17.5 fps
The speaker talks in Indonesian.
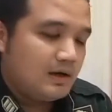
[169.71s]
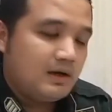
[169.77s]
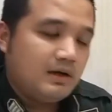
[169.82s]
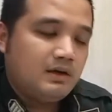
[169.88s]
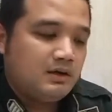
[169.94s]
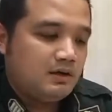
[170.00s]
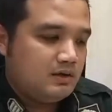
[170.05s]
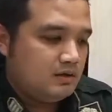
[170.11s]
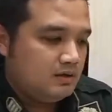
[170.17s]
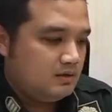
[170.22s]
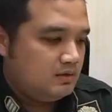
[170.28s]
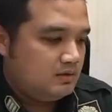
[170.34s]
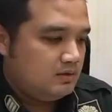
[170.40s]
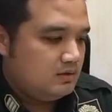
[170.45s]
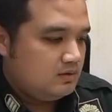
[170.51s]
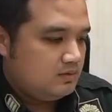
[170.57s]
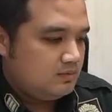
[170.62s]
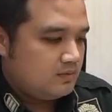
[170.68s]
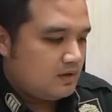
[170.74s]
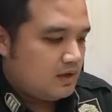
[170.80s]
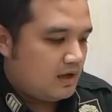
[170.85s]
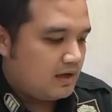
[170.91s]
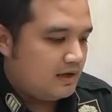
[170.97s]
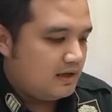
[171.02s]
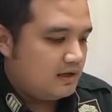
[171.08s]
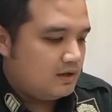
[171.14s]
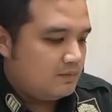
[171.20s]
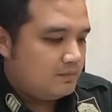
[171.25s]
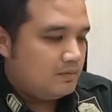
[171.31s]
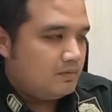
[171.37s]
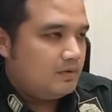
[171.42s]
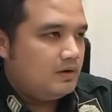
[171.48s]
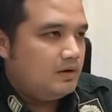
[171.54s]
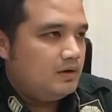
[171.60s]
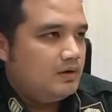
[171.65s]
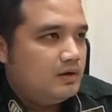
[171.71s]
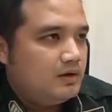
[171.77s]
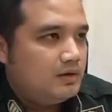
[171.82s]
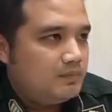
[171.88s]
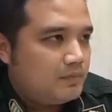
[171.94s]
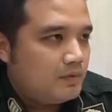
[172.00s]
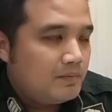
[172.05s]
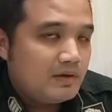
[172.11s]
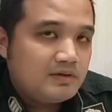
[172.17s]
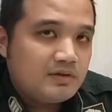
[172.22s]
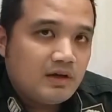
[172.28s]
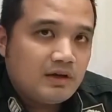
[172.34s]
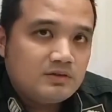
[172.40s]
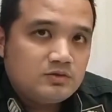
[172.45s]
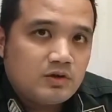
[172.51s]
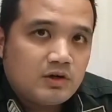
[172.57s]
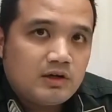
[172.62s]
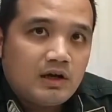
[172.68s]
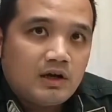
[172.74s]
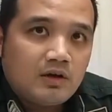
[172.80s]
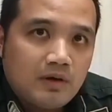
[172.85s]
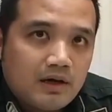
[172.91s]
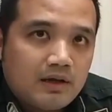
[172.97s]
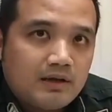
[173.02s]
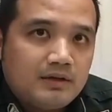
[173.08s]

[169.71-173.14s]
agenda agenda eh, pembacaan surat dakwaan